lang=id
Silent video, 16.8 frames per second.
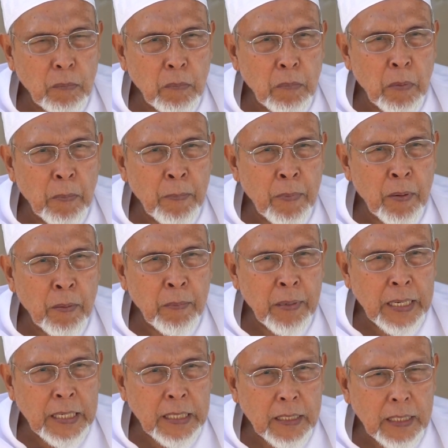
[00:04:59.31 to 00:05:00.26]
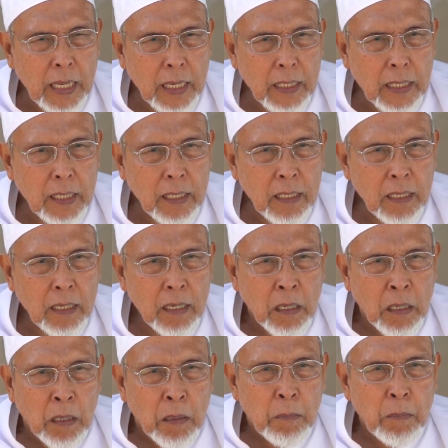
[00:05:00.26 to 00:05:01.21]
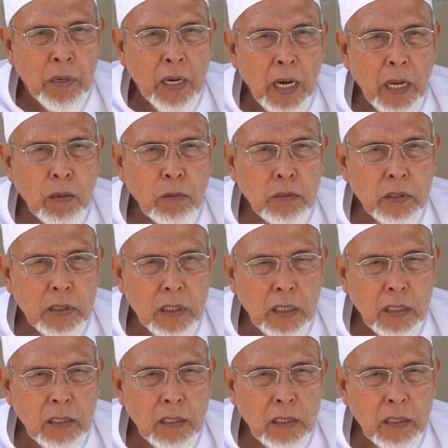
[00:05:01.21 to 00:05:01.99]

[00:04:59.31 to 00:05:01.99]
memerintahkan, mengharuskan